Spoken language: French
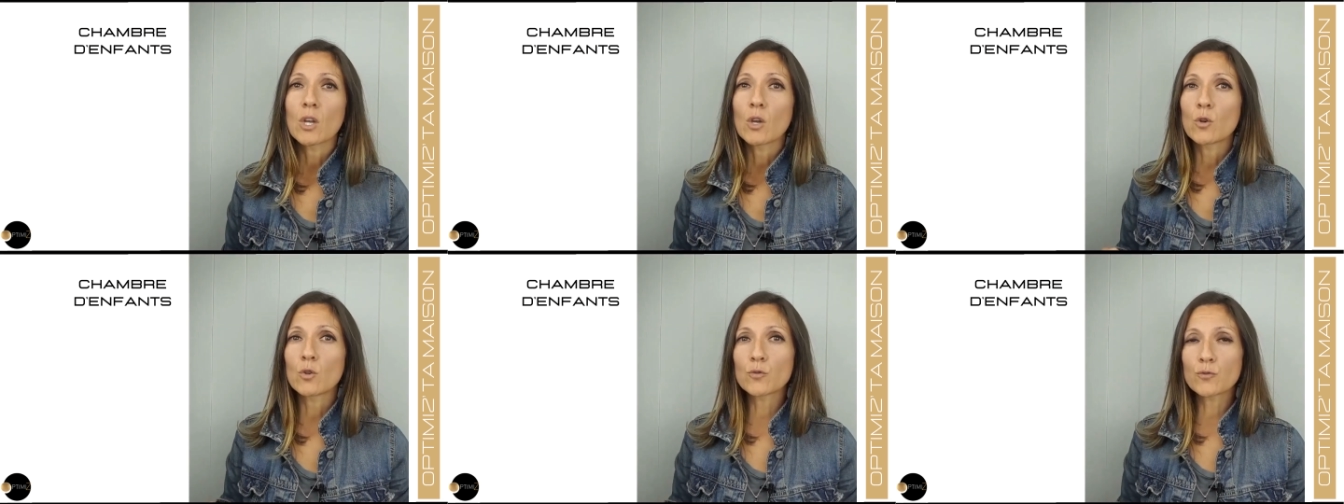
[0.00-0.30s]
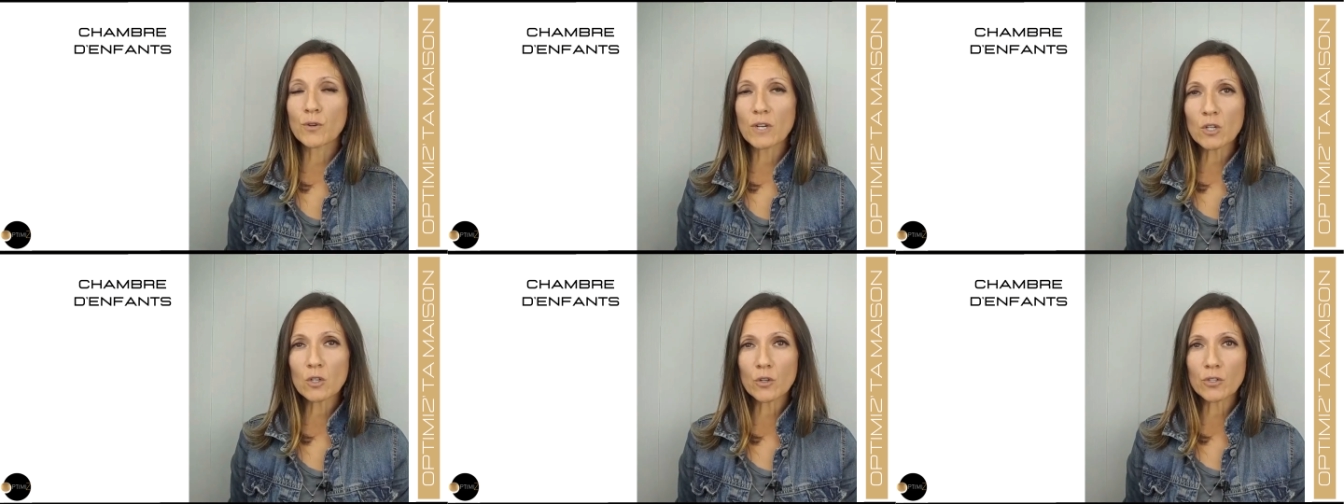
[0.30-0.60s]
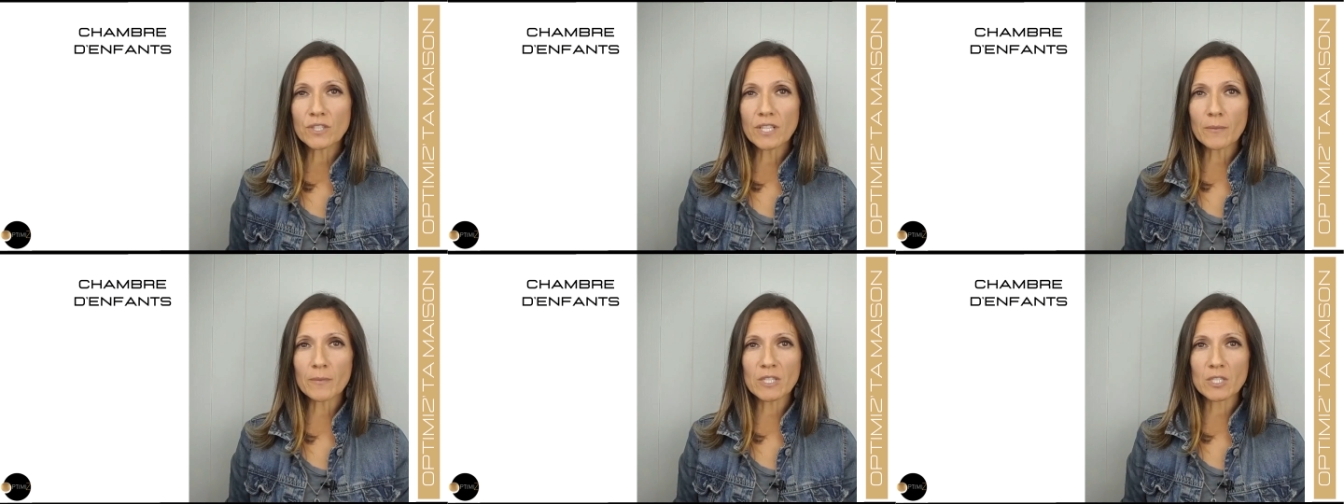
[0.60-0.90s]
Une fois que
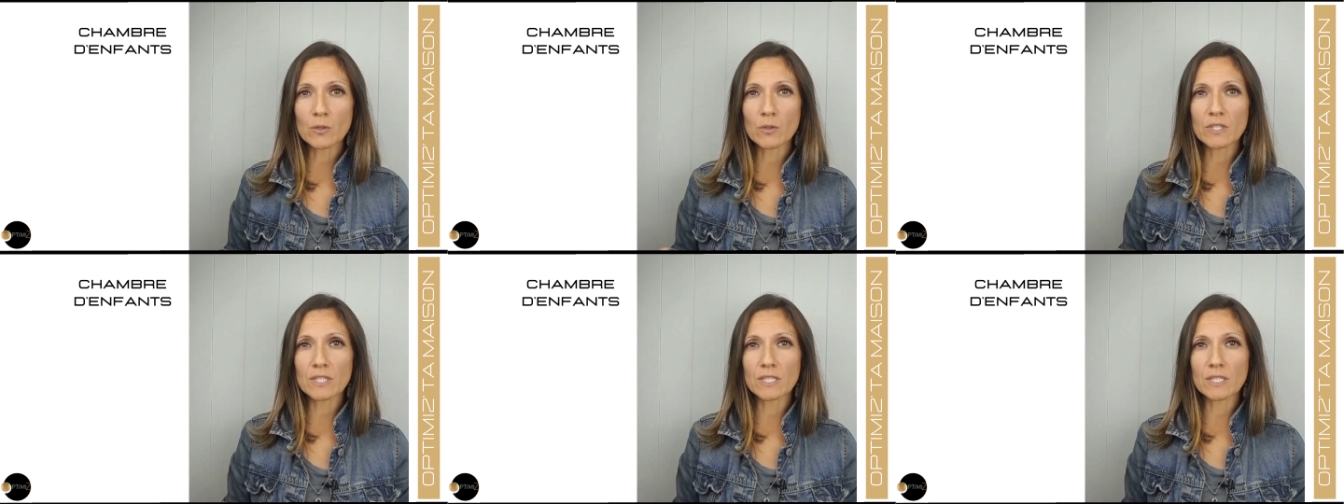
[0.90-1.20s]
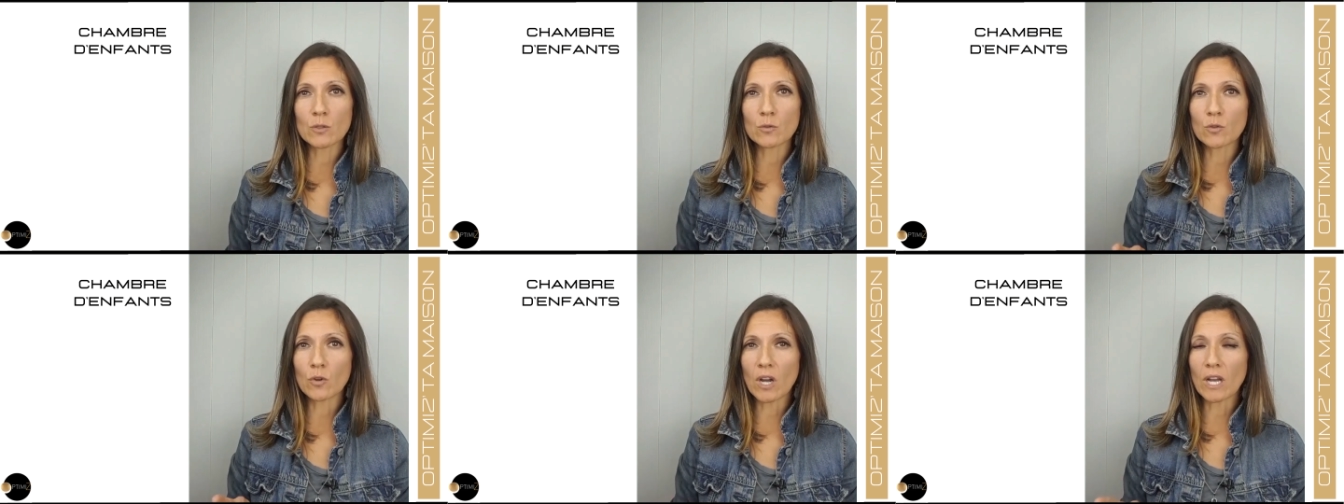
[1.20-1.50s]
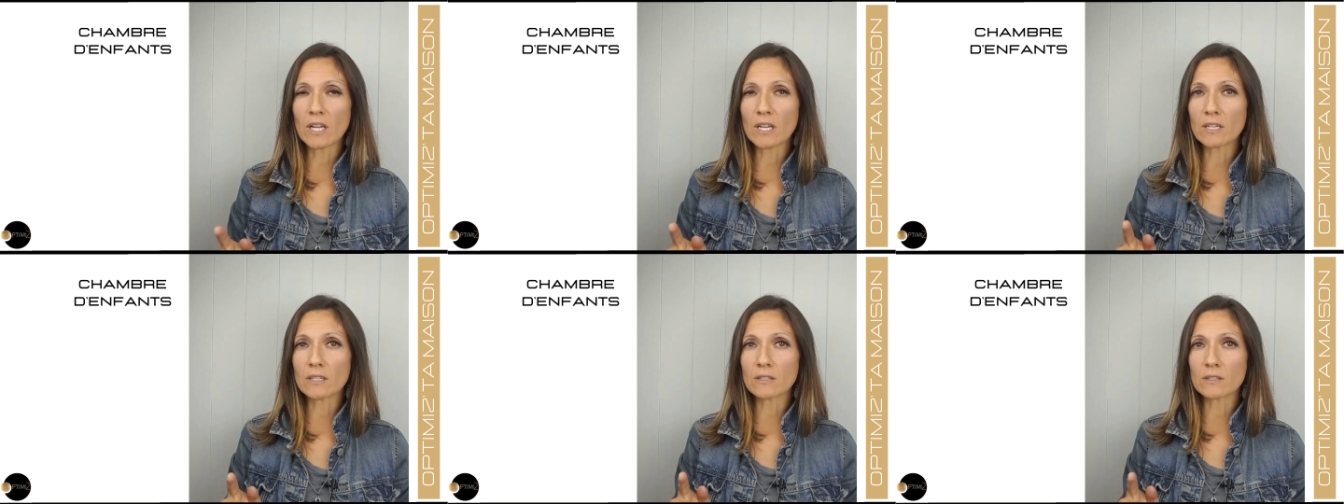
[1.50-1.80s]
le thème est choisi, on
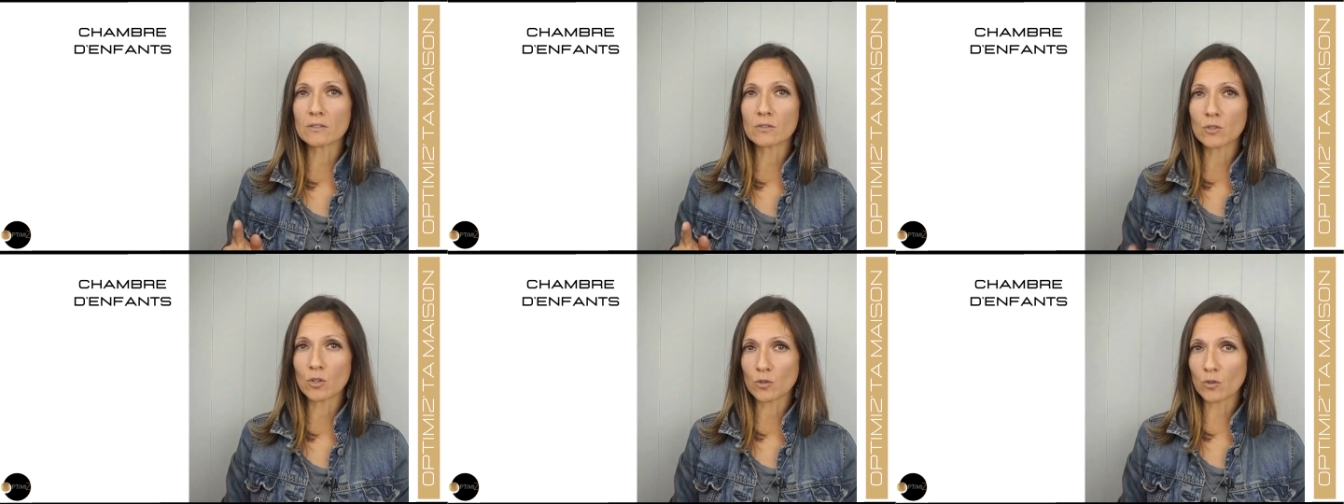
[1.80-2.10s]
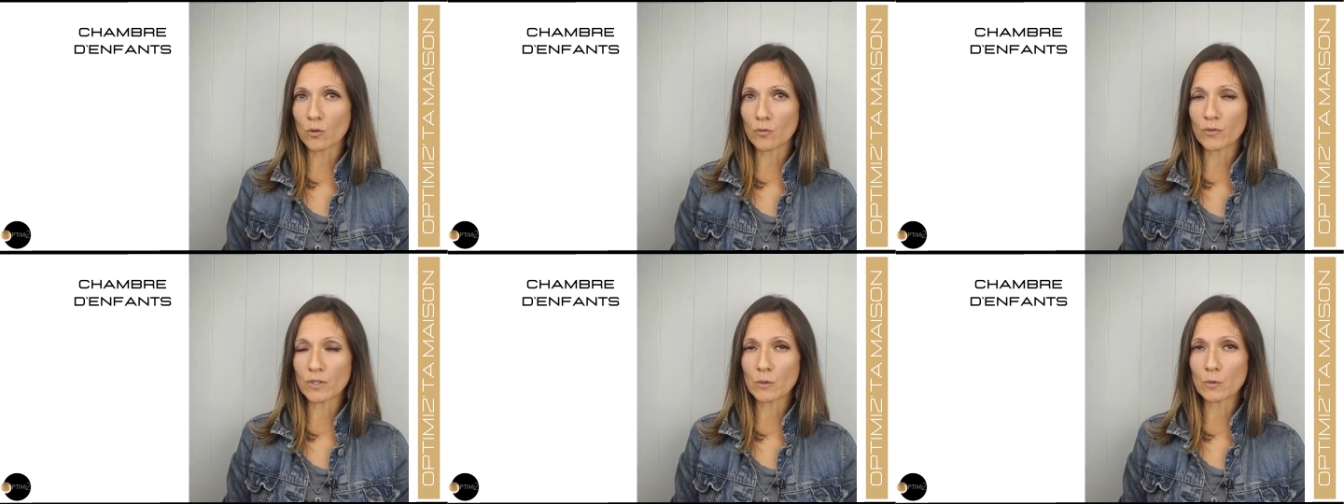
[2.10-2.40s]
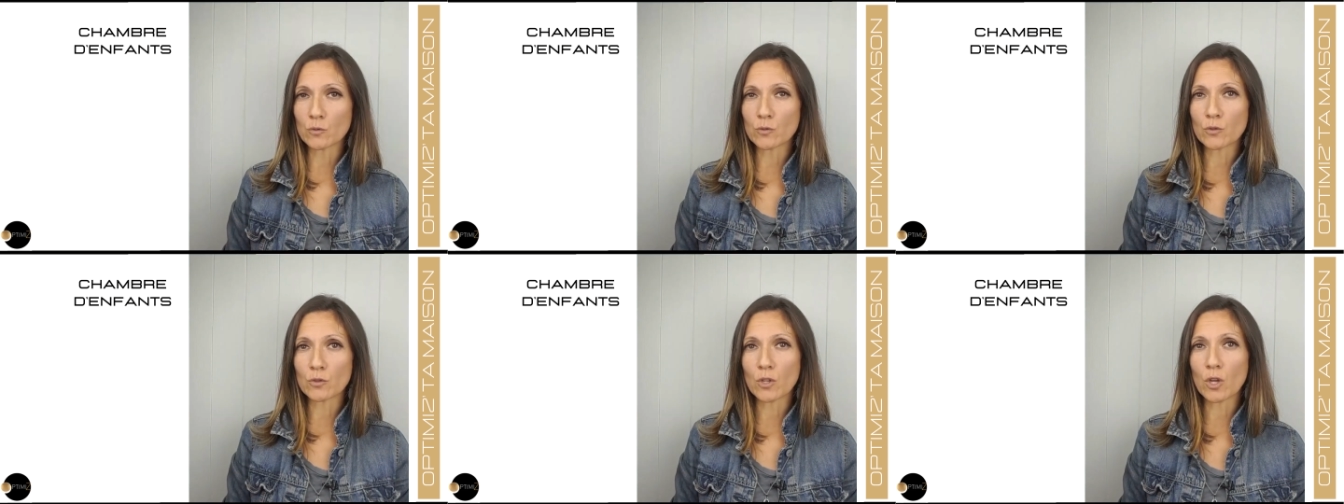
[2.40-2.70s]
aura notre fil
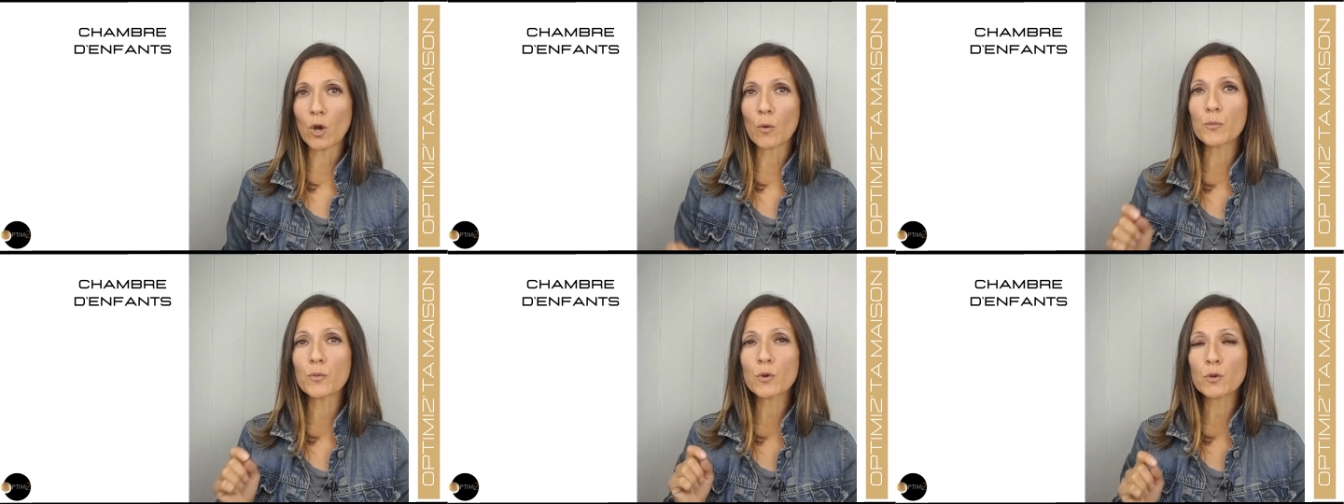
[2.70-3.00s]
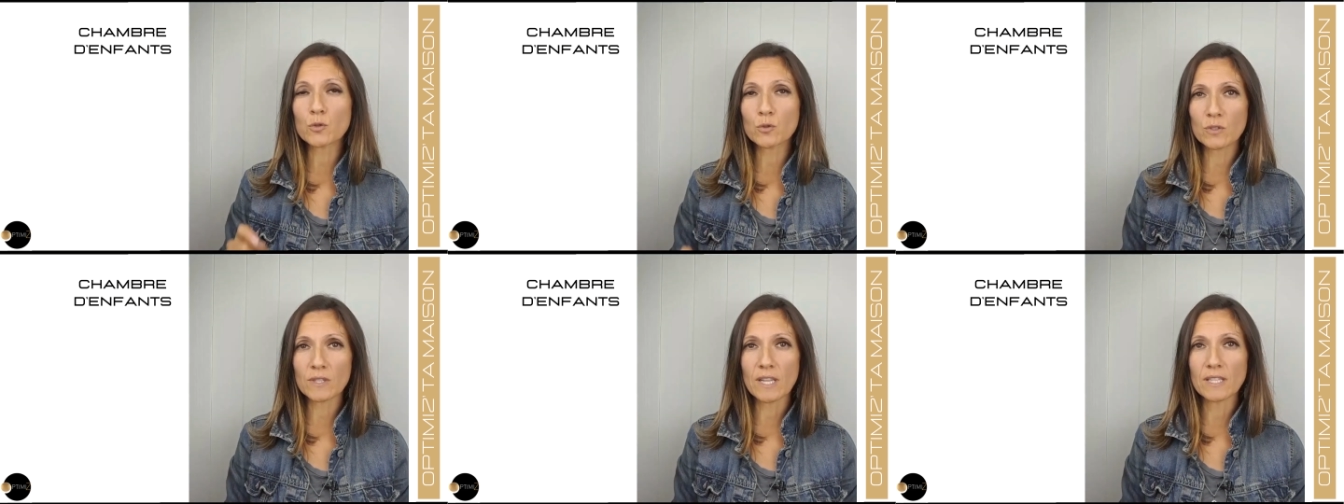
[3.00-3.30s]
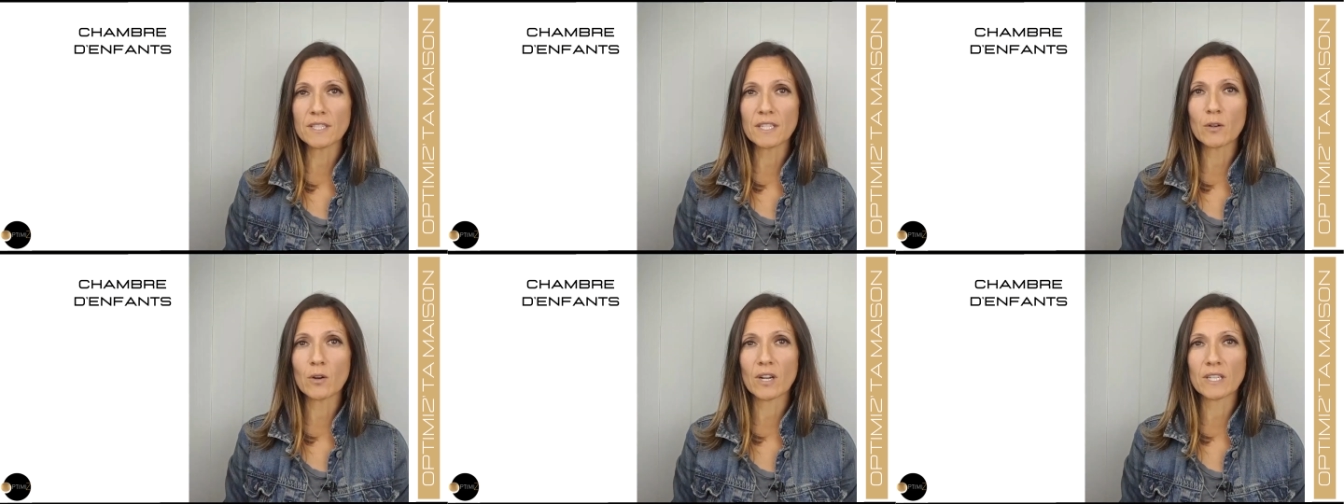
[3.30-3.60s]
conducteur pour toute la
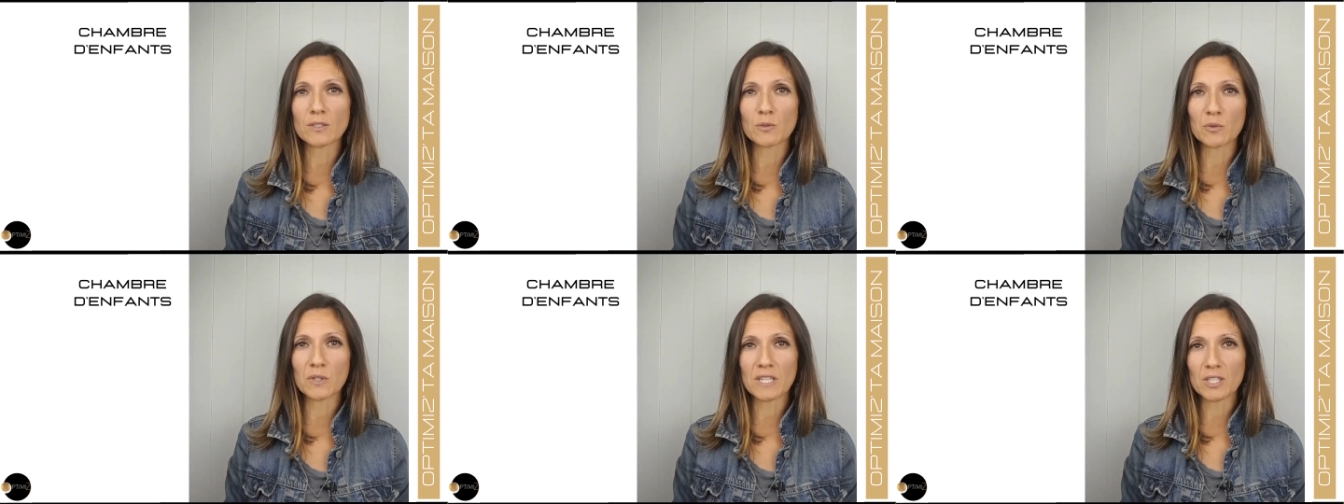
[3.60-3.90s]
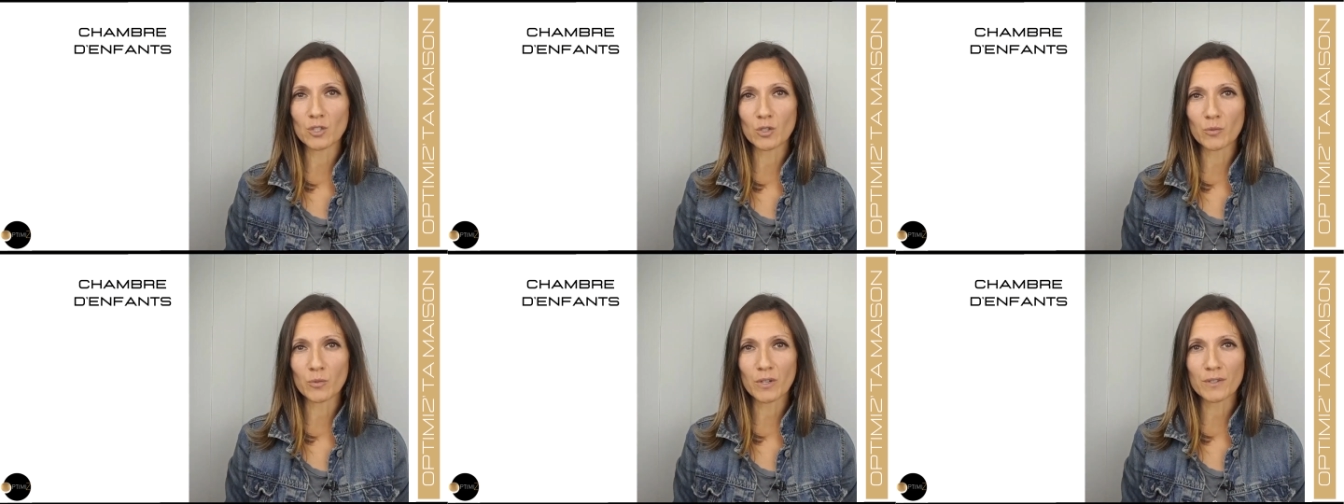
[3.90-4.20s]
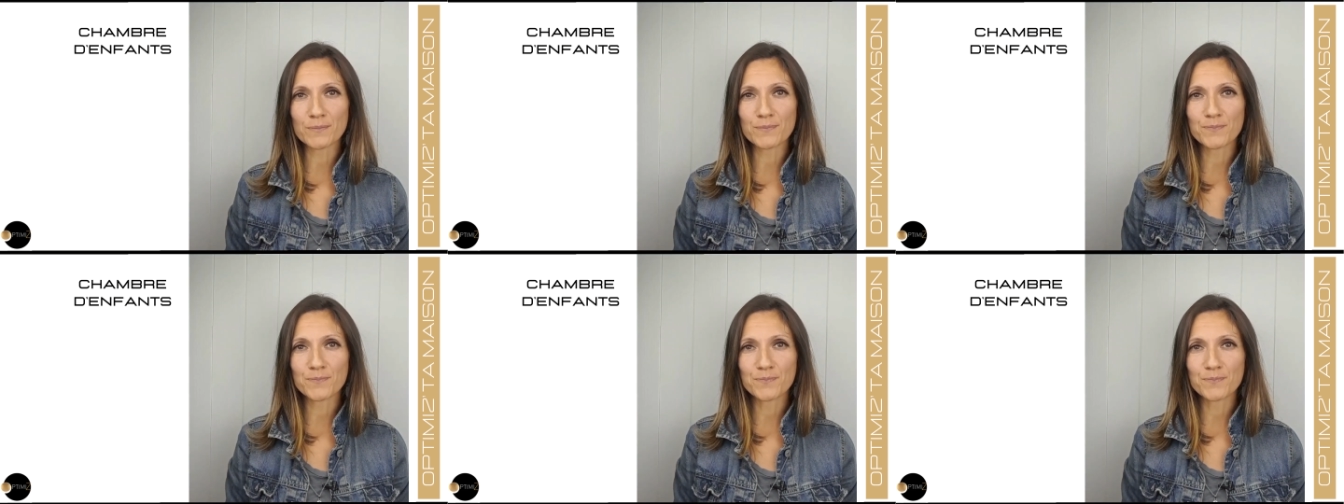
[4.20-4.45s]
décoration de la chambre.